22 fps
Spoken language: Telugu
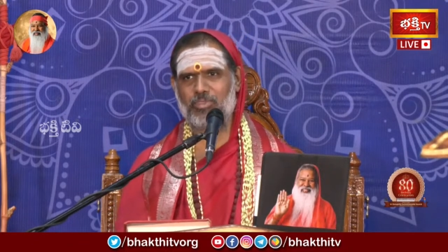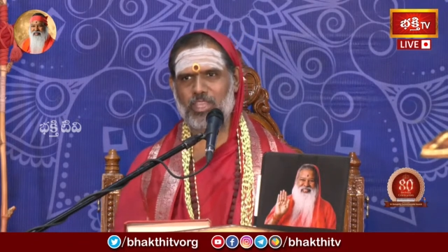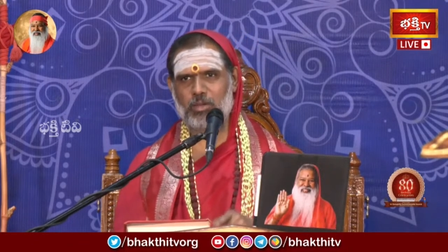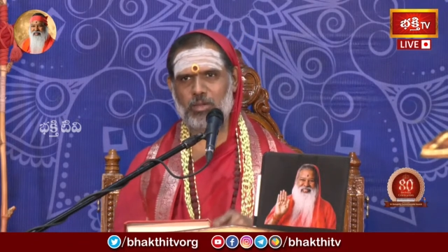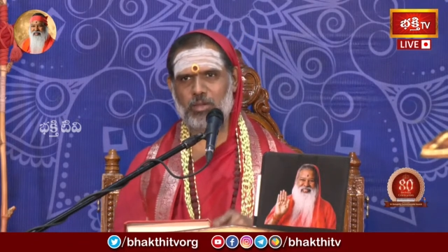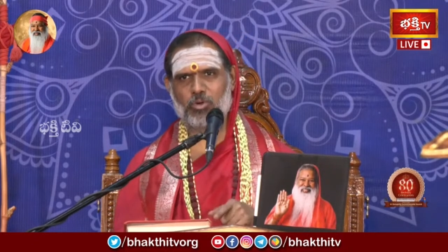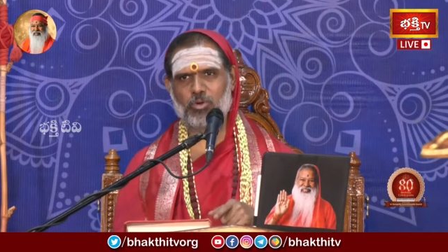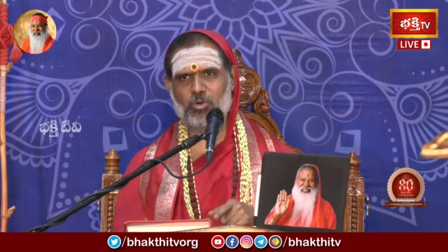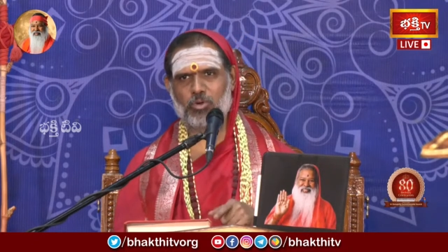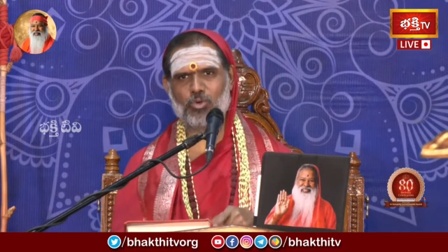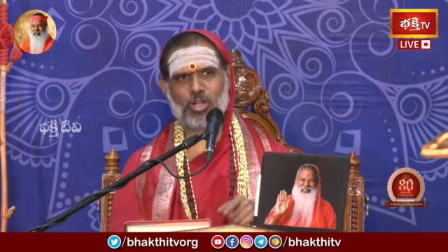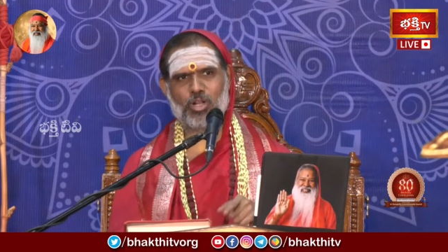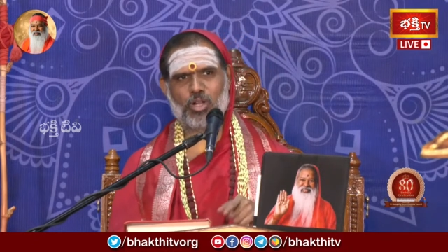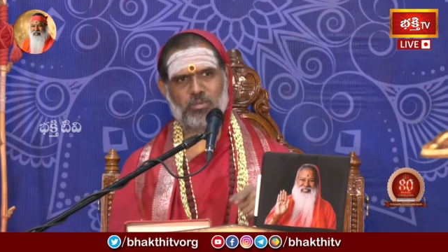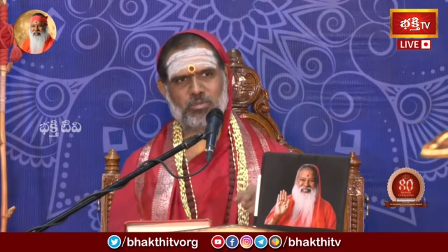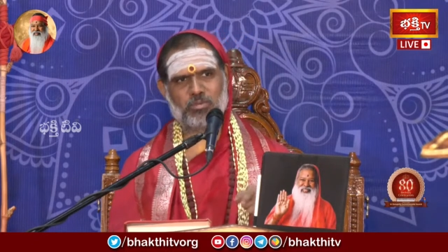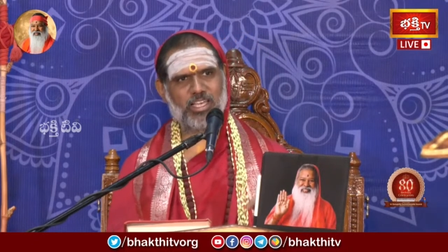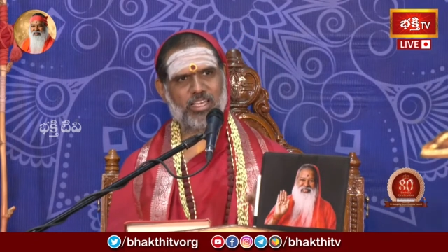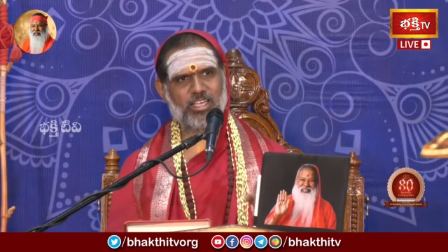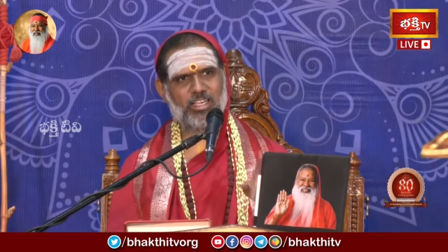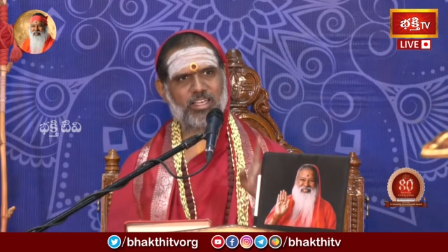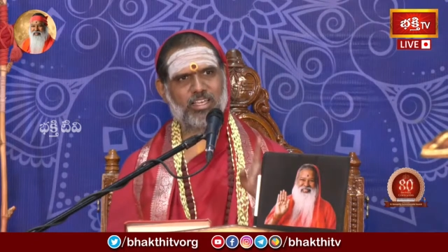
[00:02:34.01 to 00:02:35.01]
అప్పుడు కూడా
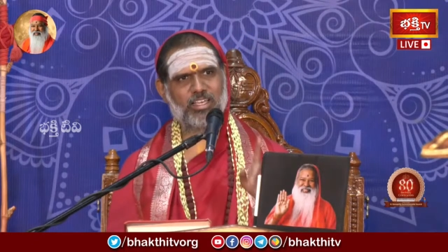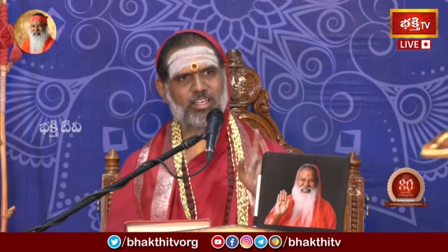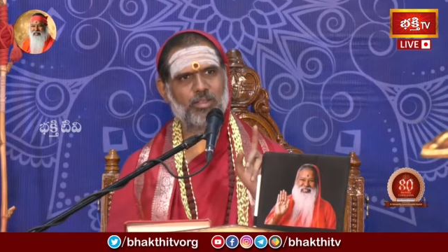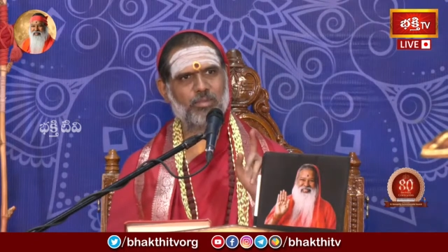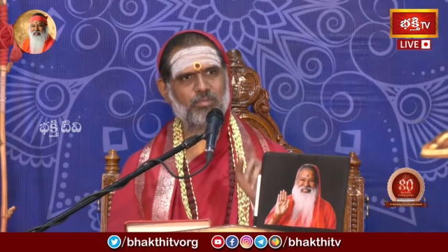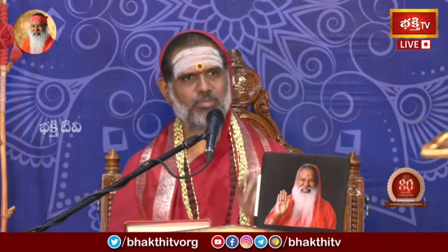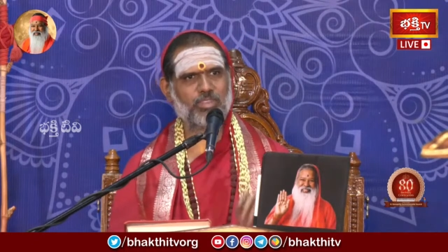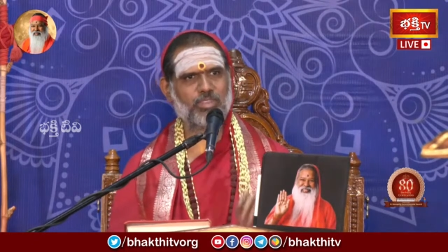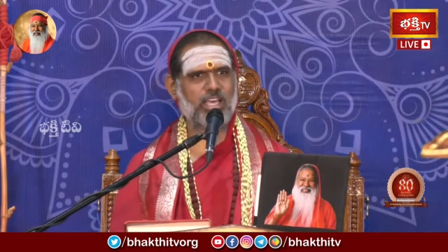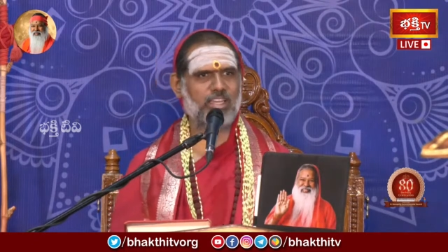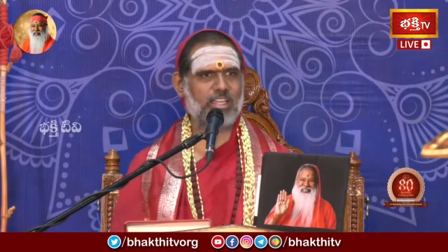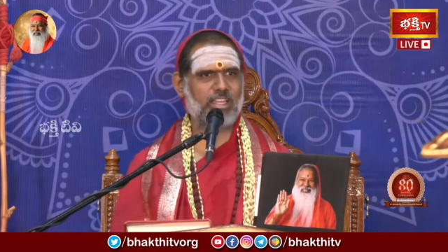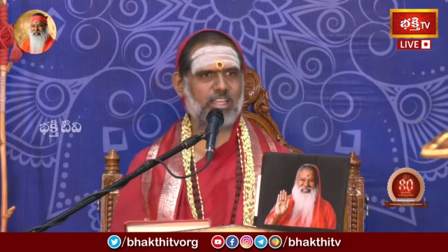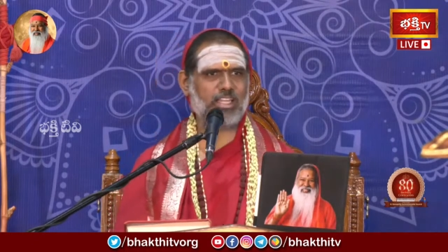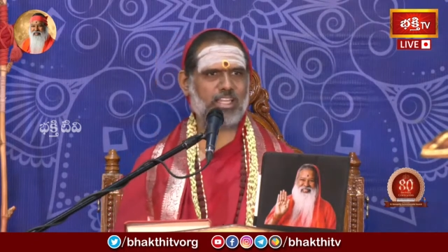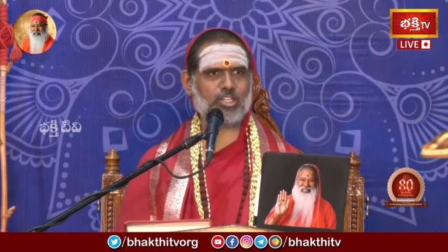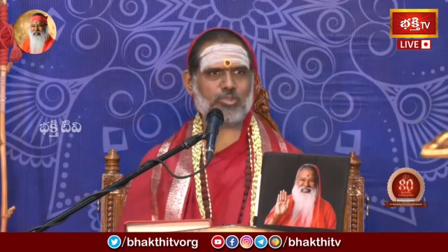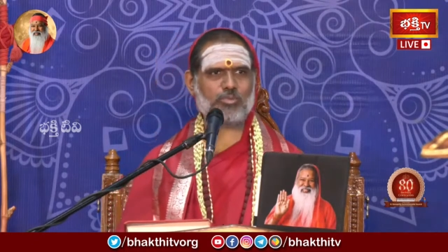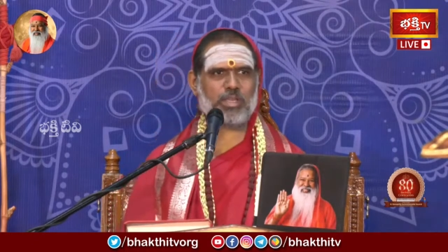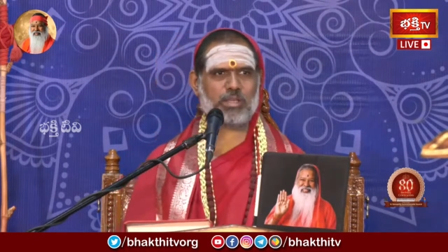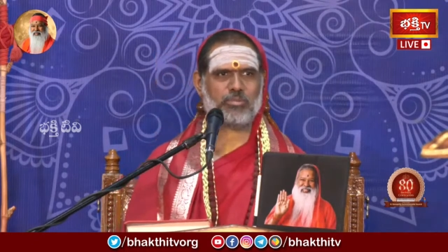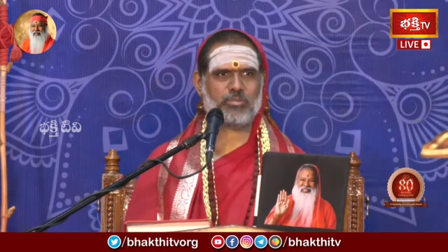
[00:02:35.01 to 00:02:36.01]
మళ్ళీ
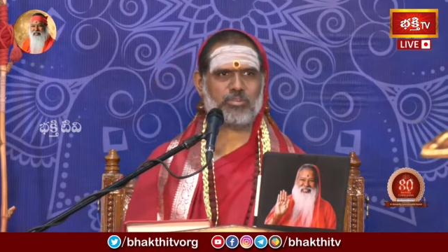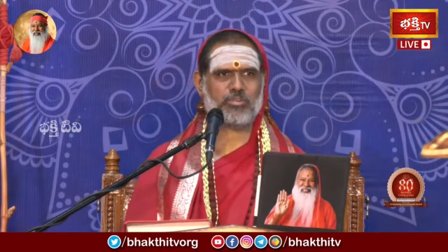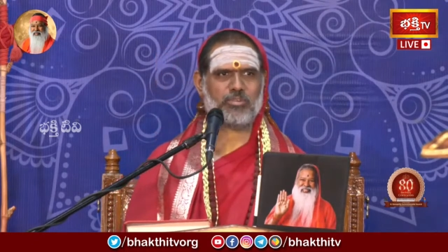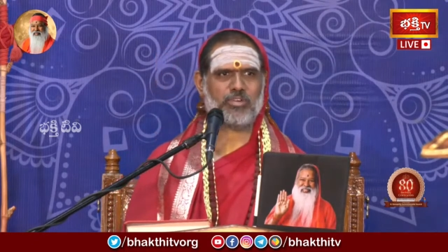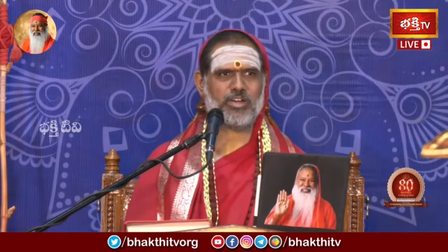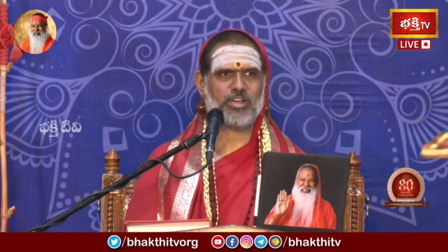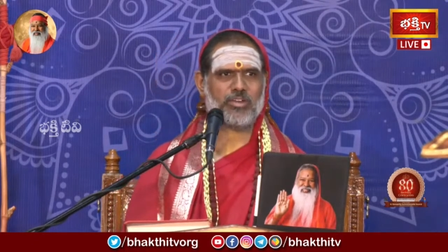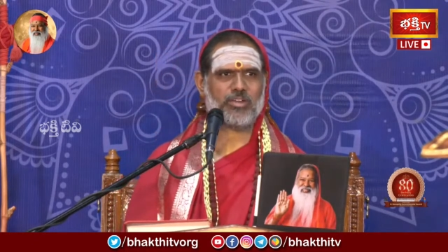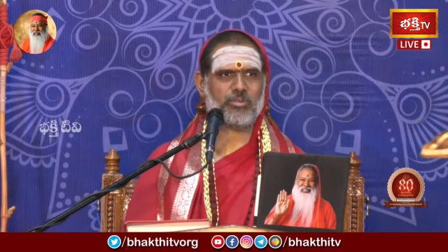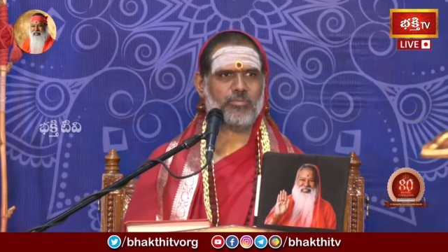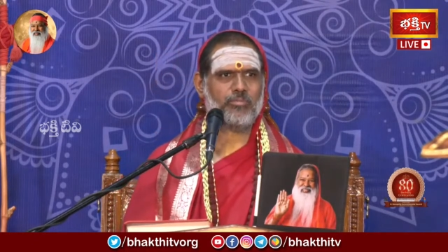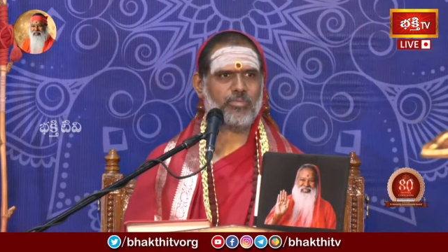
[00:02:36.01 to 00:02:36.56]
ధాన్యలక్ష్మి అమ్మవారు